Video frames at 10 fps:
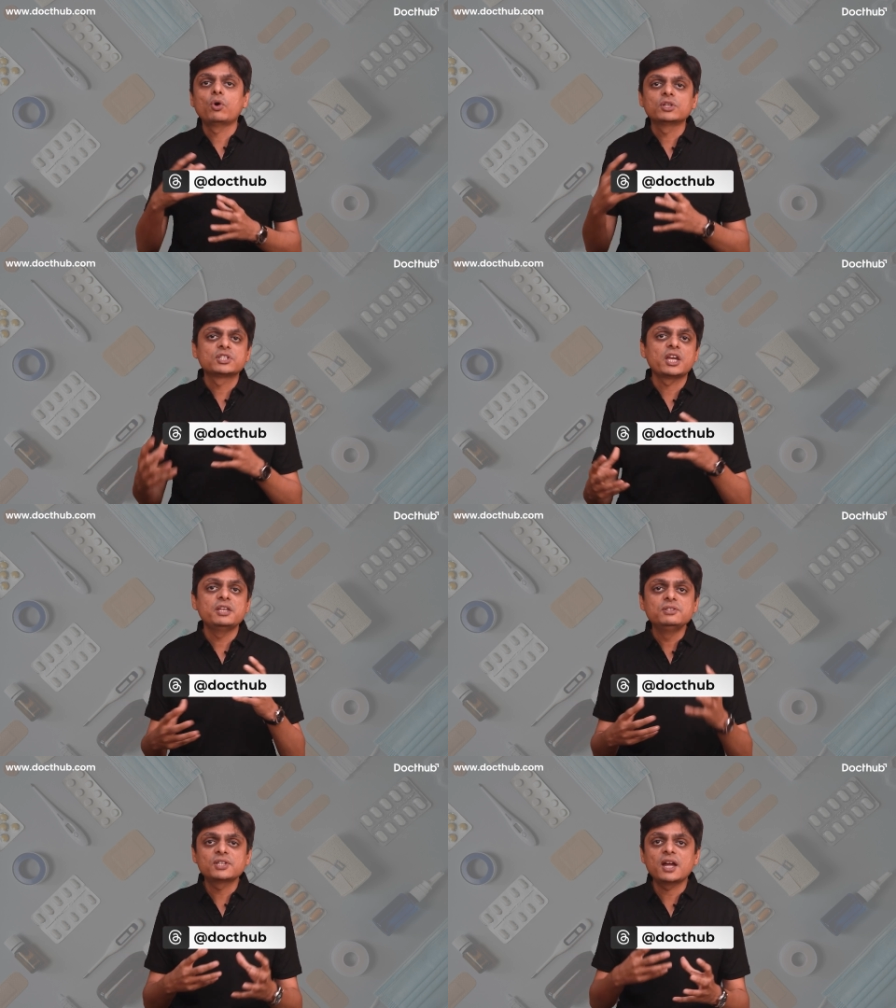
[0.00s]
बहुत से
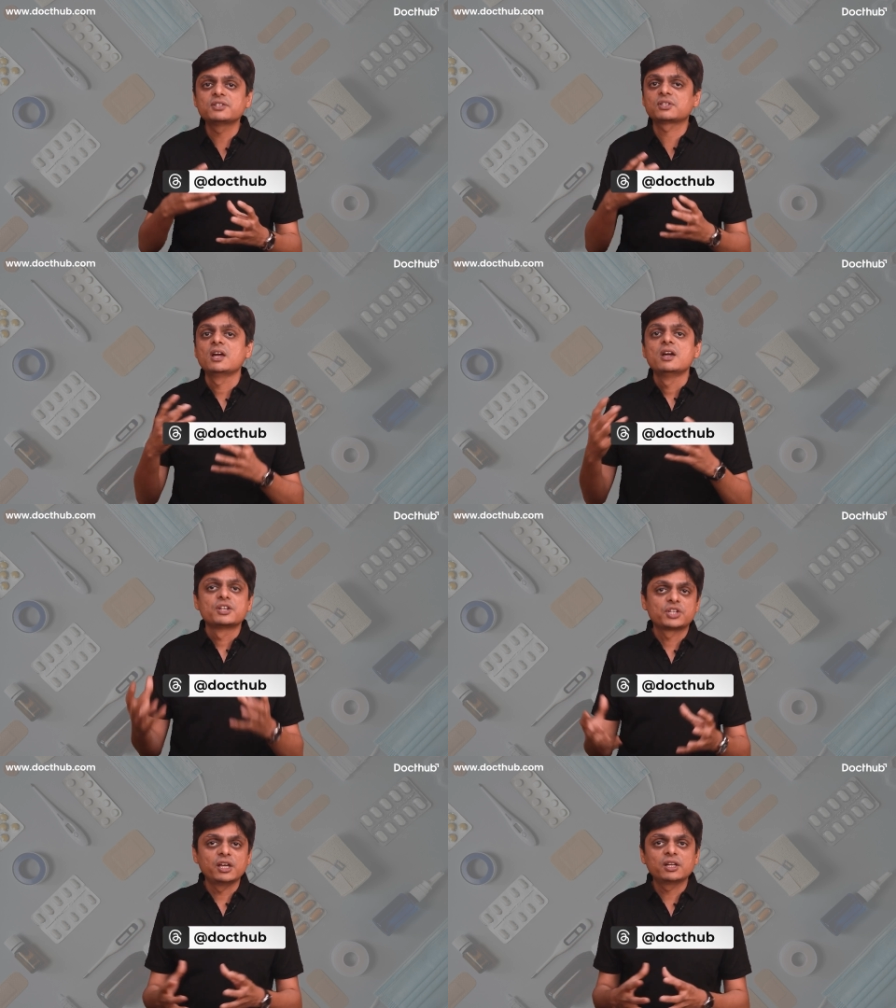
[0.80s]
इंसाइट्स
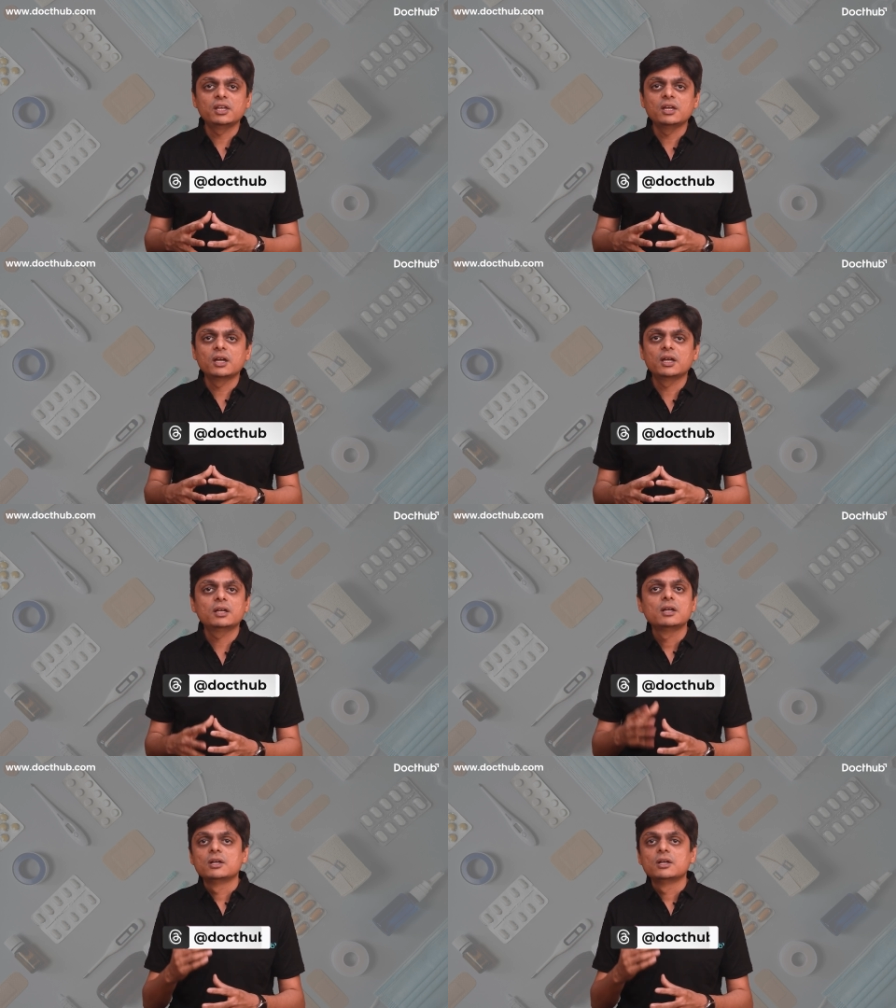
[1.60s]
शेयर किए हैं